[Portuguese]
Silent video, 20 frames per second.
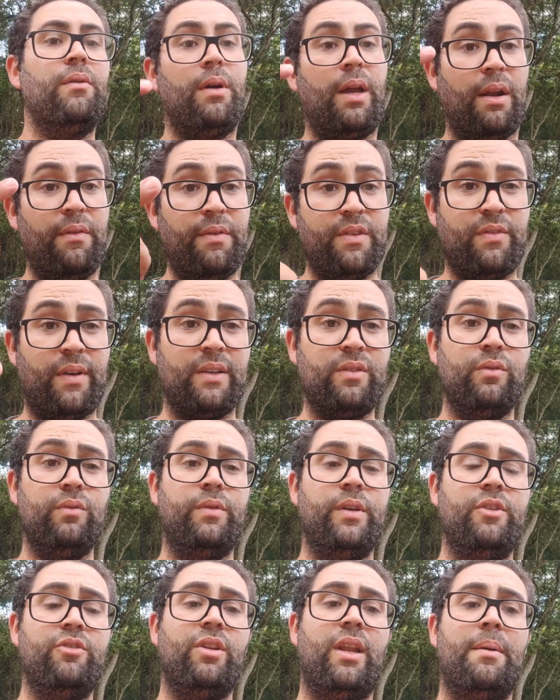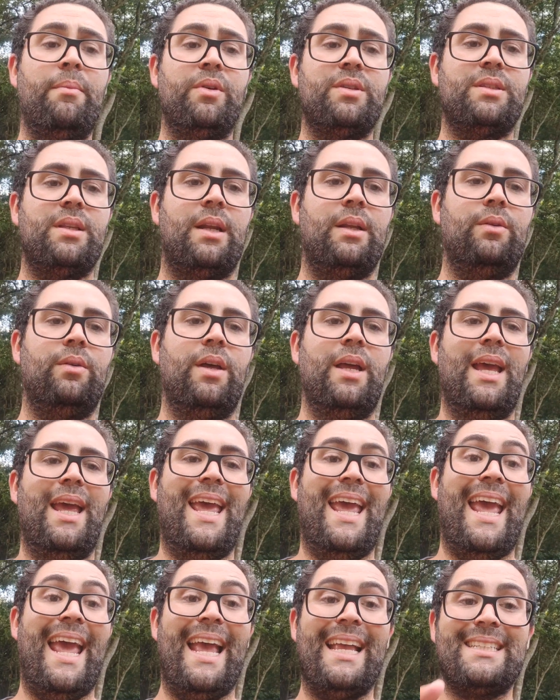Eu quero ver se faço um vídeo daí mostrando
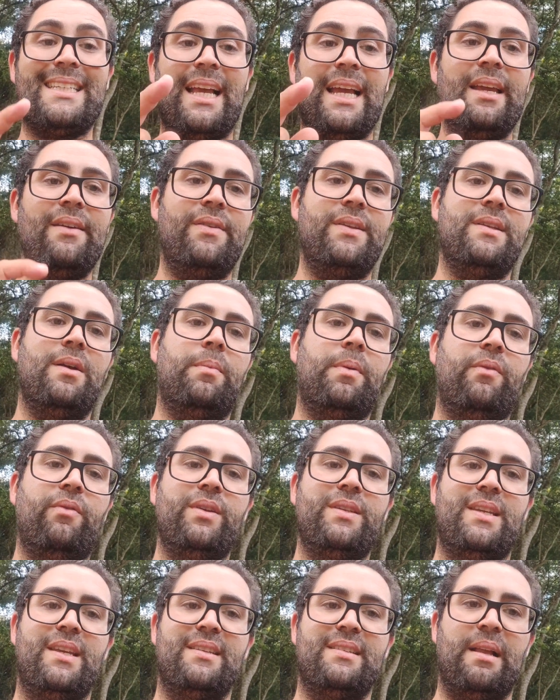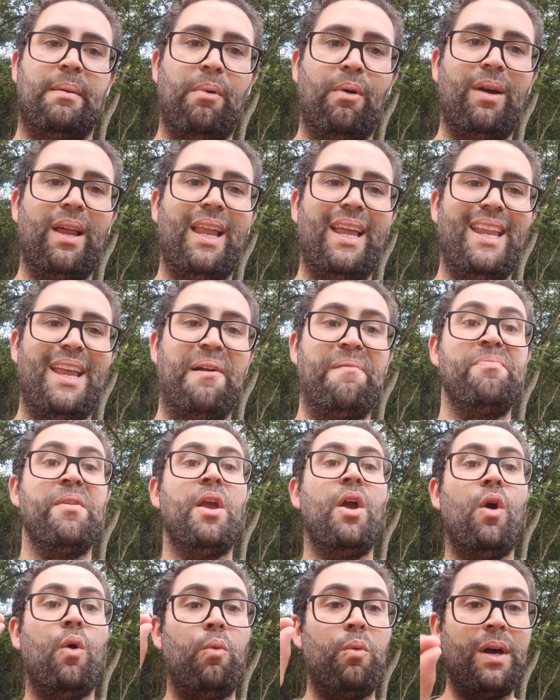essa revisão para vocês, tá bom, galerinha?
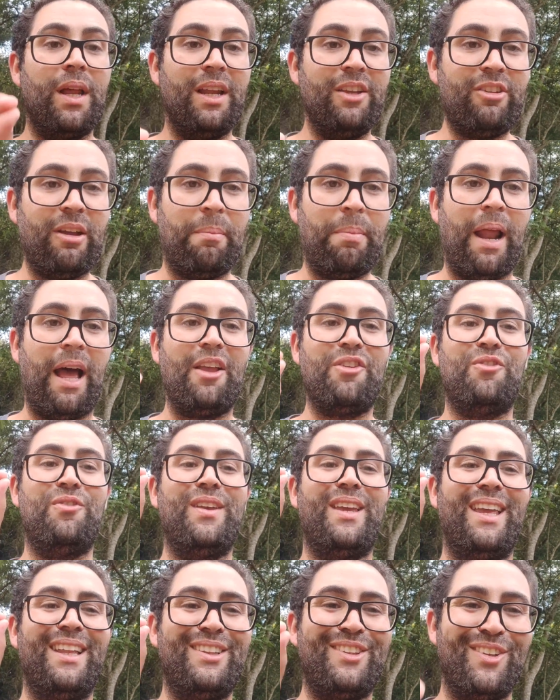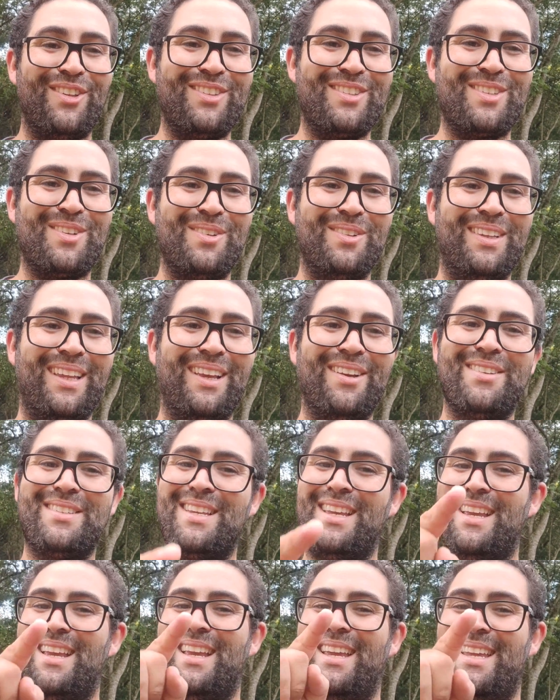Um grande abraço, fiquem todos com Deus
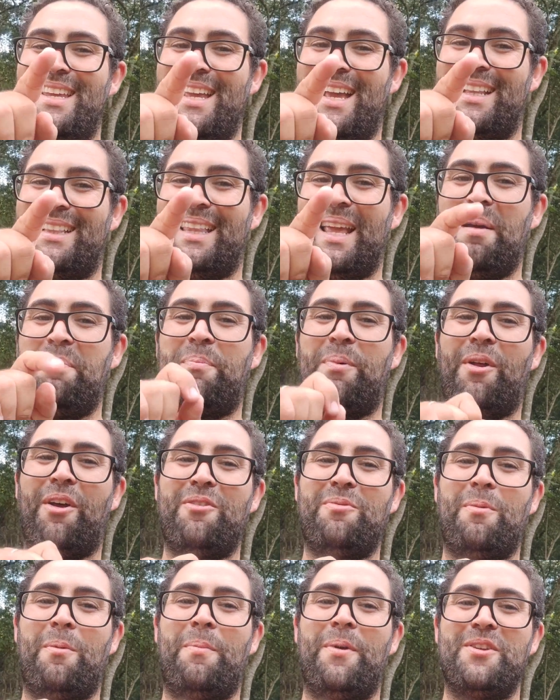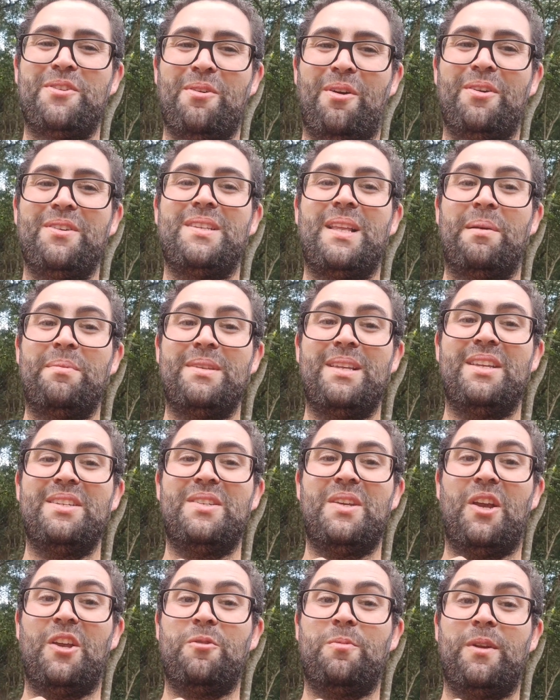e até a próxima, pessoal. Estamos
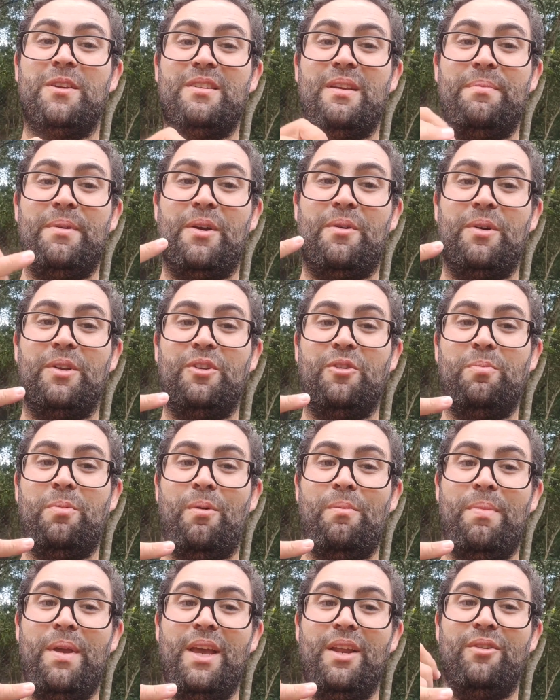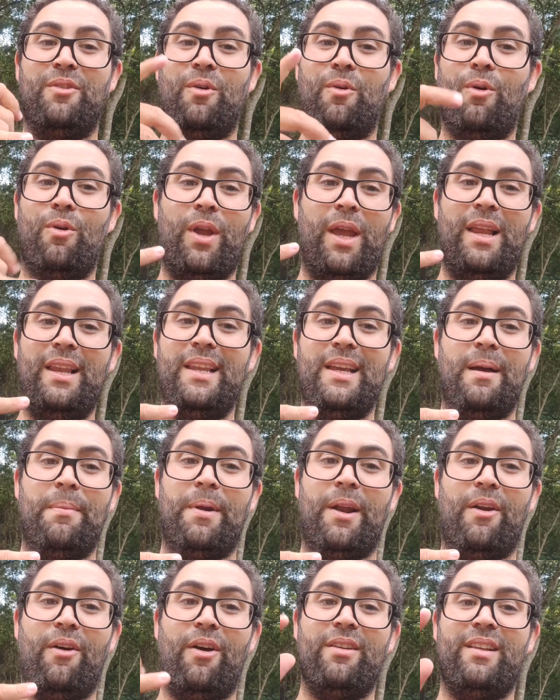ansiosos para saber quando os bombeiros ou alguém liga
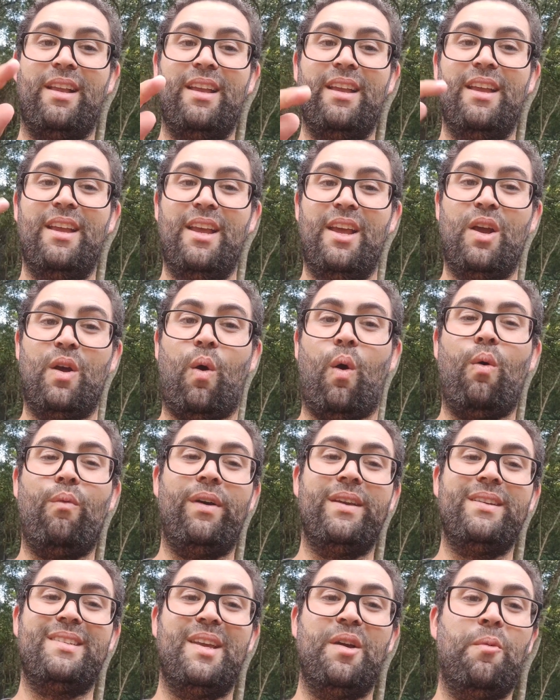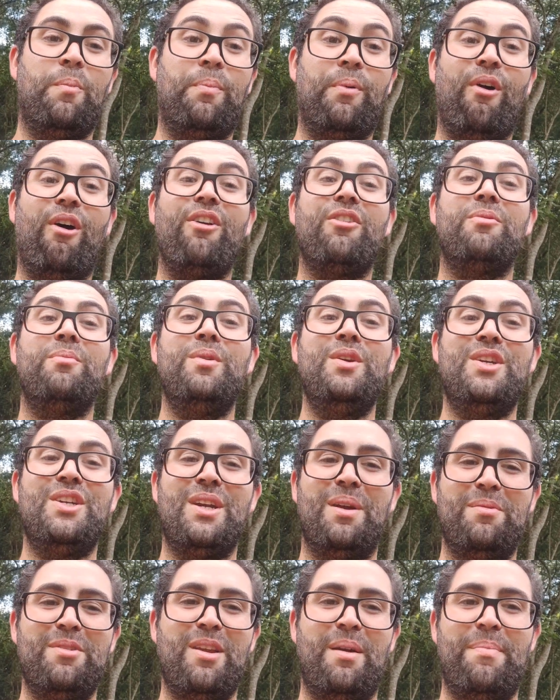para nós, né? Qual vai ser o próximo
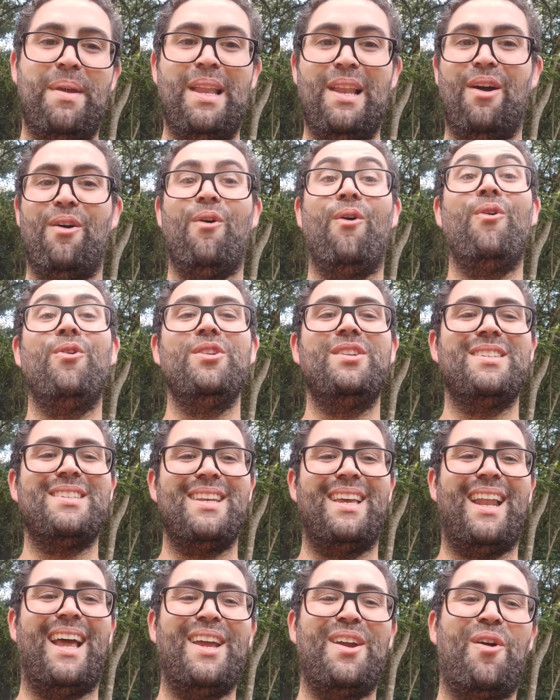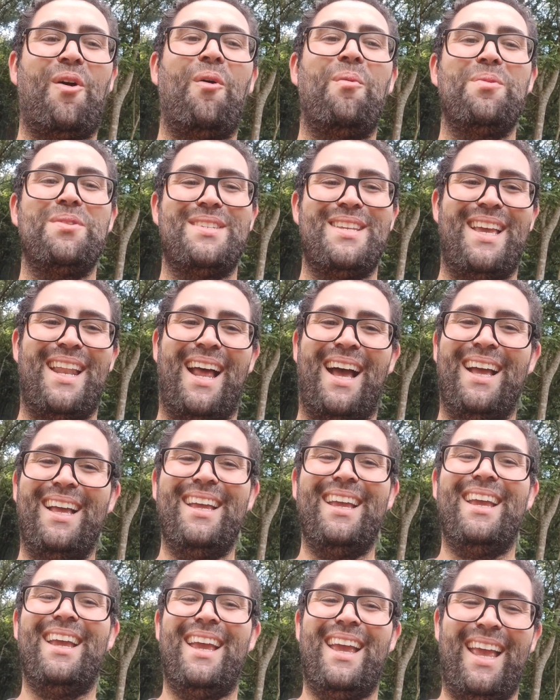enxame de abelha, onde será e como será.
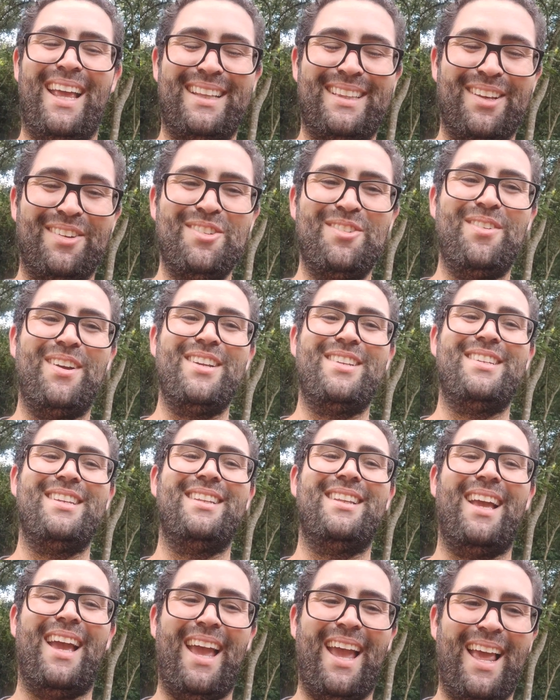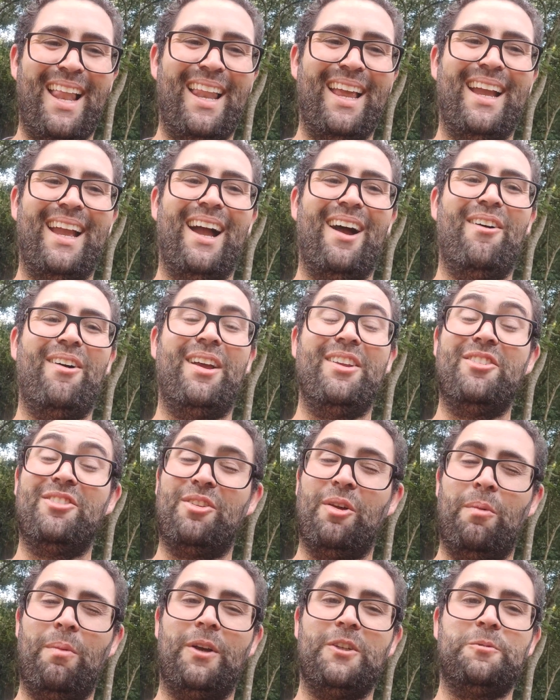É tão divertido, é legal. A gente
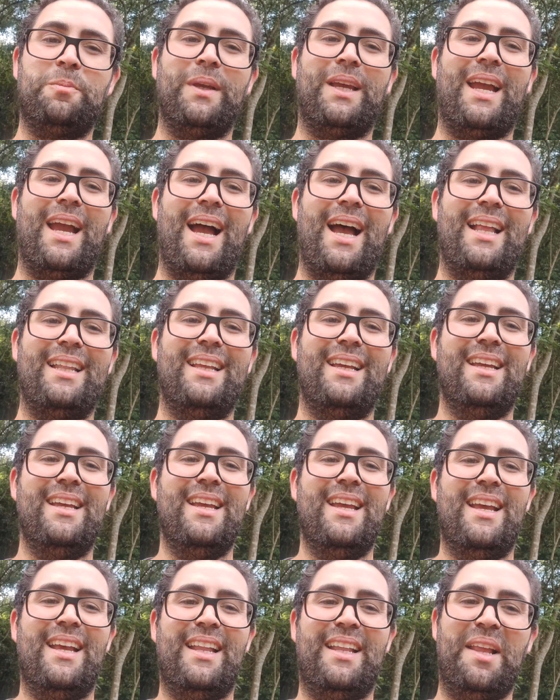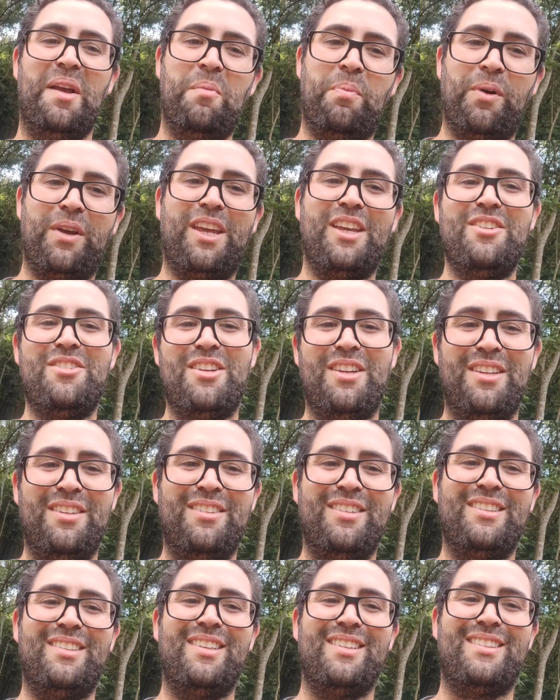toma umas picadas, tem um pouquinho de,
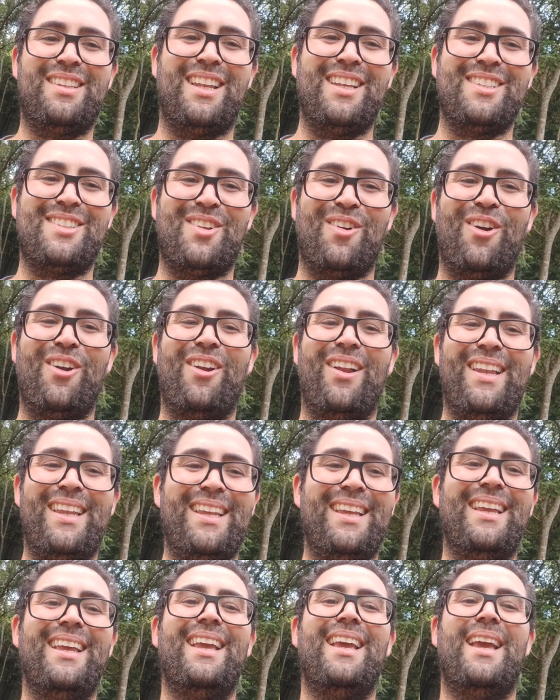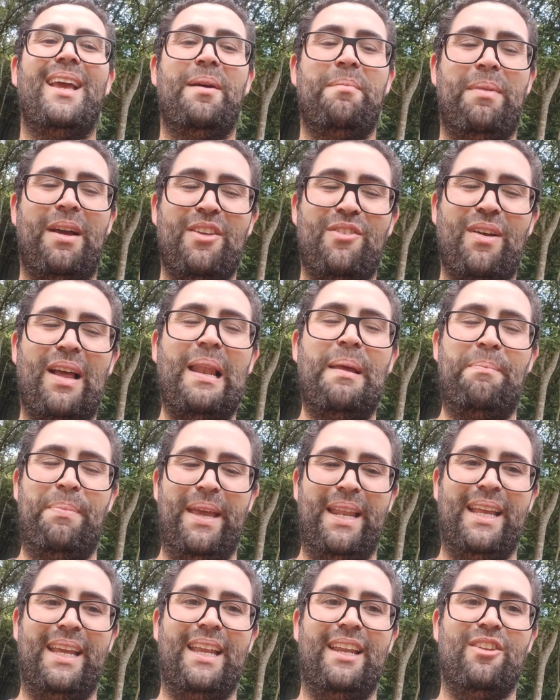de, de transtorno ali, mas vale a
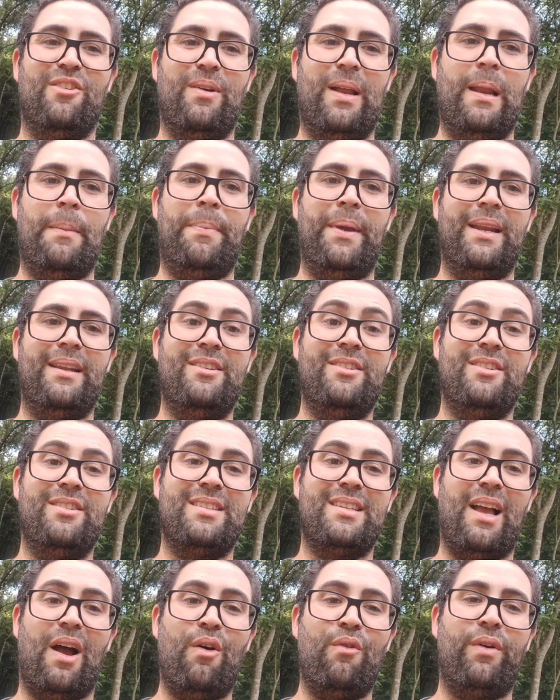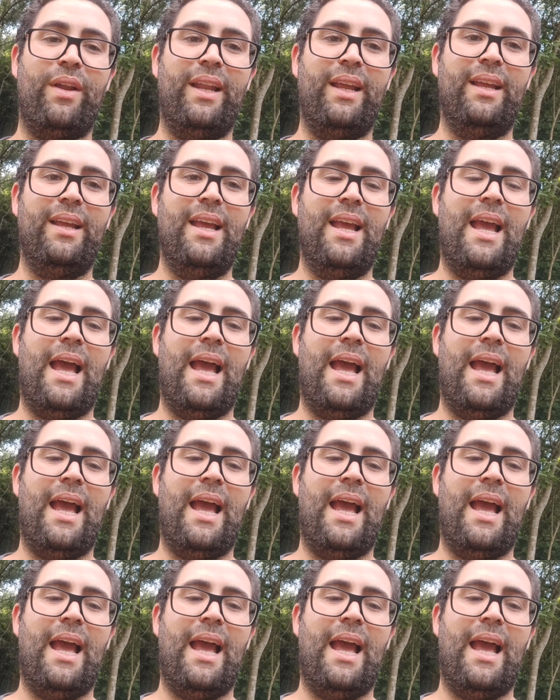pena, queridos. Vale a pena a gente salva, né?